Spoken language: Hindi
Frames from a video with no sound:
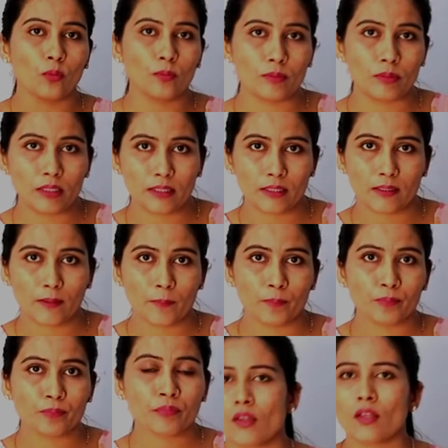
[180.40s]
में मिलती है
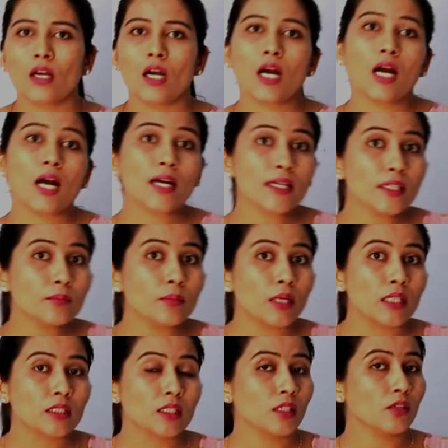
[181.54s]
आगे हम
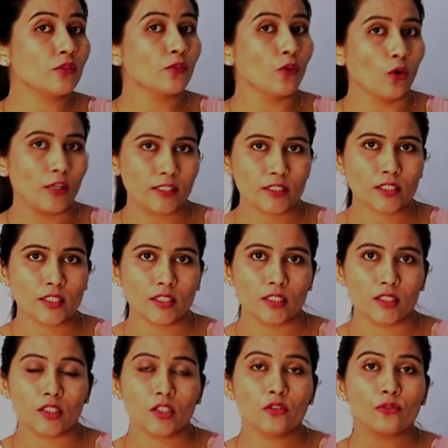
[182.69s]
बात कर रहे हैं फॉरेस्ट
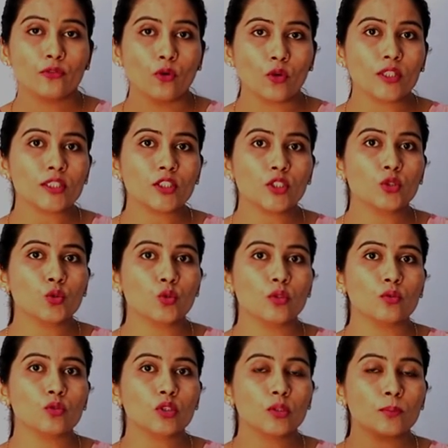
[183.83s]
की कि फॉरेस्ट जो
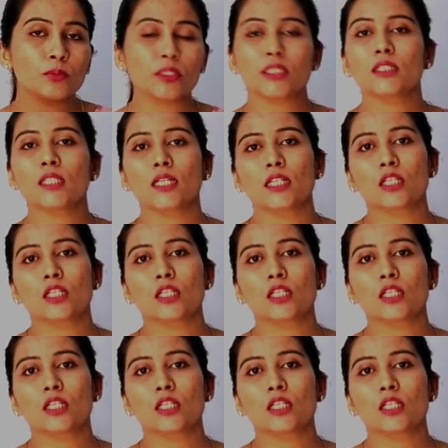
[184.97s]
है वो सबसे ज़्यादा